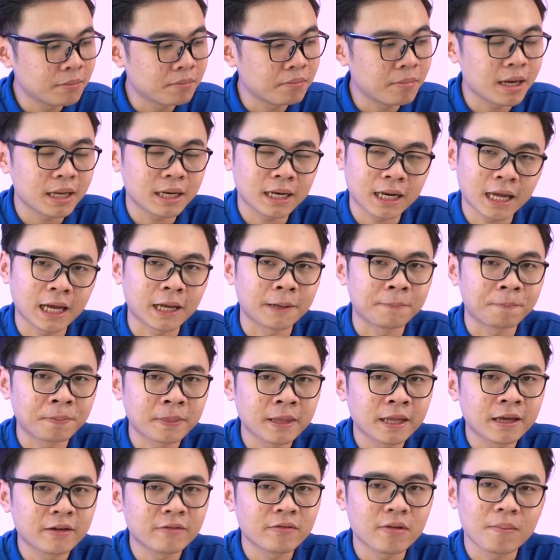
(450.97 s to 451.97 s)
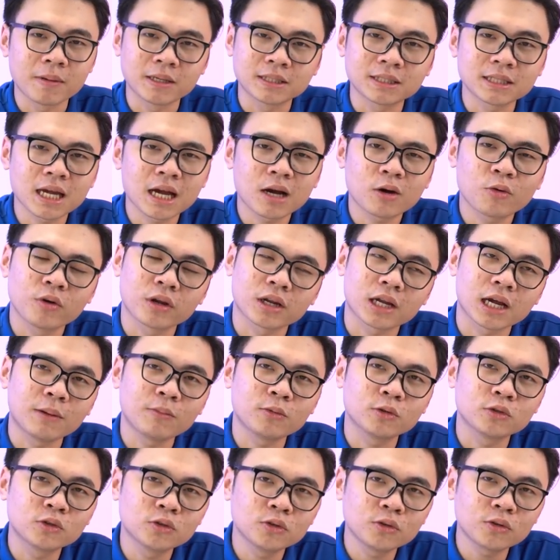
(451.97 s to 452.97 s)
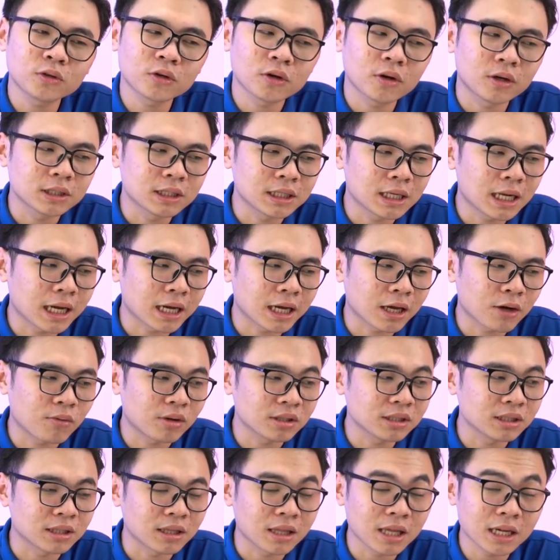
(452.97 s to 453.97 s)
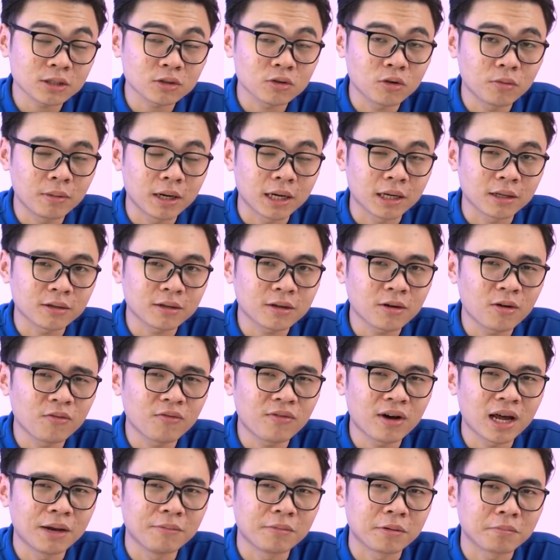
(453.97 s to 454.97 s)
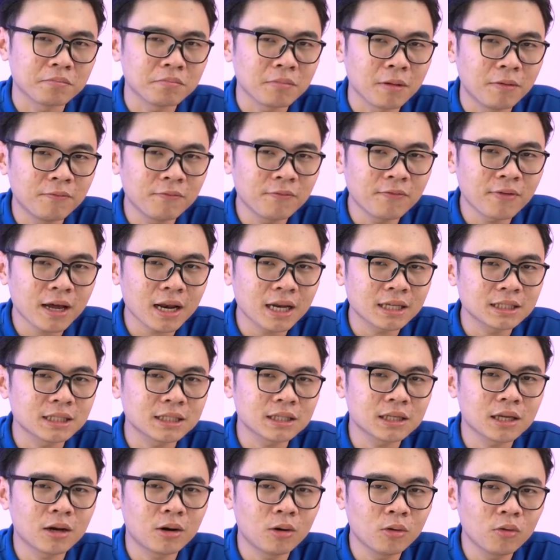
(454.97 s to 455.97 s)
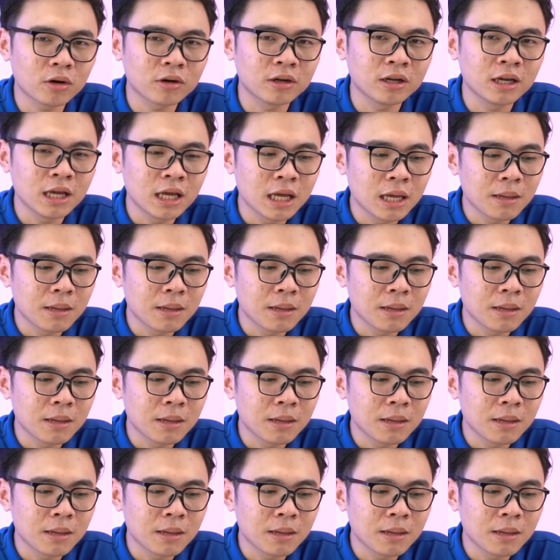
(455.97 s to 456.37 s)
main này và mình sẽ khuyến cáo một chút đó chính là cái quá trình test của mình nó không phải là mình bấm phát là sẽ nhận luôn